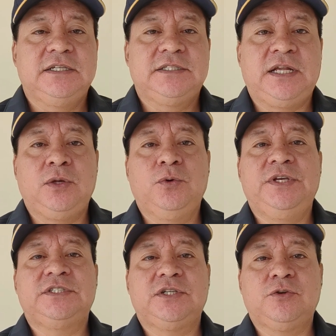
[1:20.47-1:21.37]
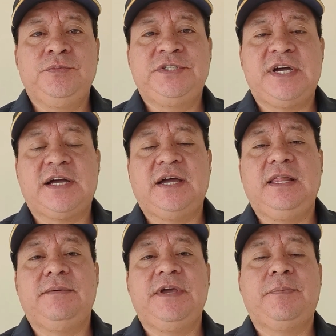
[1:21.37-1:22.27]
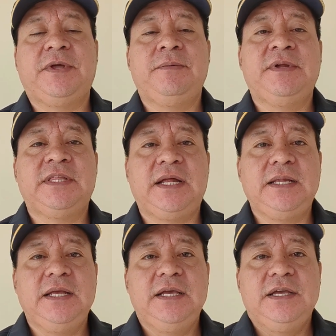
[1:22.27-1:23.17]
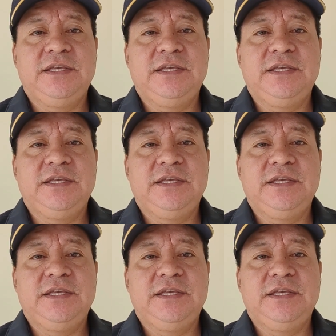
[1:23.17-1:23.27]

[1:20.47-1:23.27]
San Luis, Rumichaca y la vía perimetral,